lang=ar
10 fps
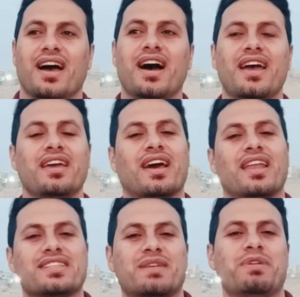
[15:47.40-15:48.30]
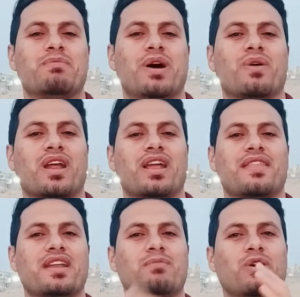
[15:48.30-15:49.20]
هاي خلصنا من المحورين
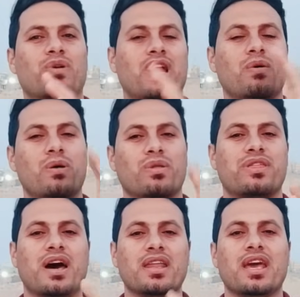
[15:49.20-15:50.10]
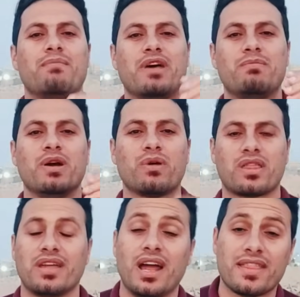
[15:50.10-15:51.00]
هذين المحور الاول والثاني اما المحور
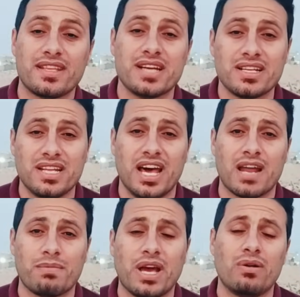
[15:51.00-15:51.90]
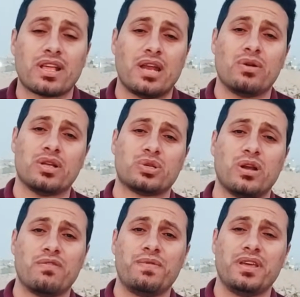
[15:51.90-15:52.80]
الثالث دجاج العرب يا ولد خلونا
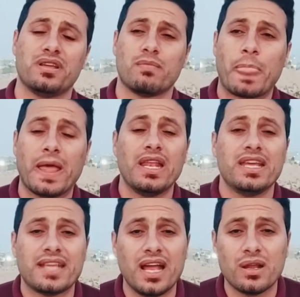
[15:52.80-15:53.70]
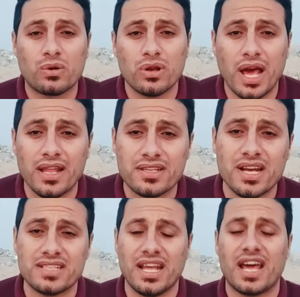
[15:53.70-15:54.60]
نسولف فيه اللي يتعلقون على
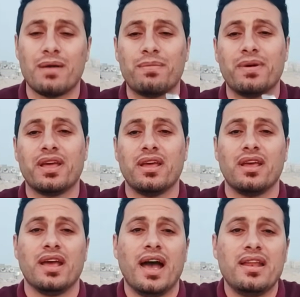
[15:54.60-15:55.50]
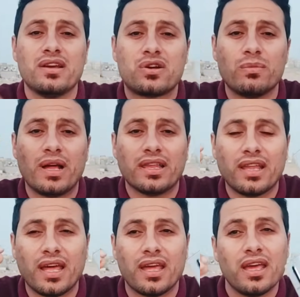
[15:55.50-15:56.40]
دجاج العرب عليكم
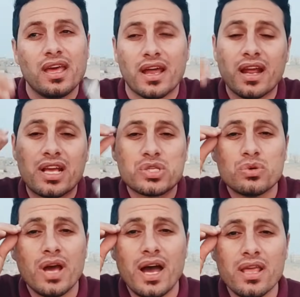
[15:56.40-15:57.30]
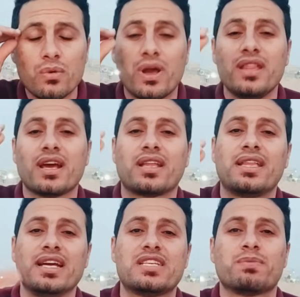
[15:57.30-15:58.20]
الله ركز وياي واريدك
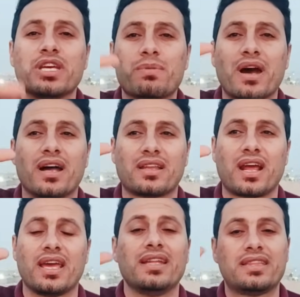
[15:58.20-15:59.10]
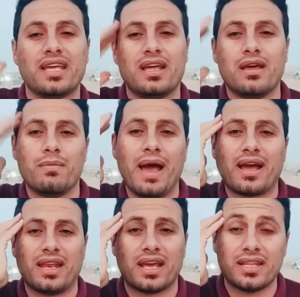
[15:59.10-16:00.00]
تحكي بطيب خاطرك انت
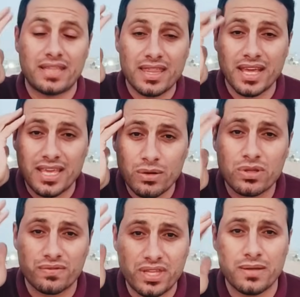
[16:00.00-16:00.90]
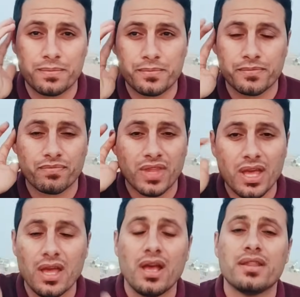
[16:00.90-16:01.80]
بعقلك انت ذكي وتفتهم
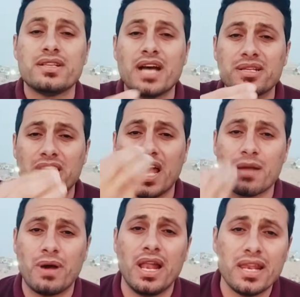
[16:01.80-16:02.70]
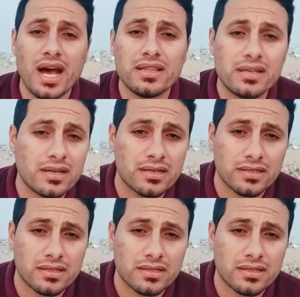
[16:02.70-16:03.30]
دجاج العرب هل نادر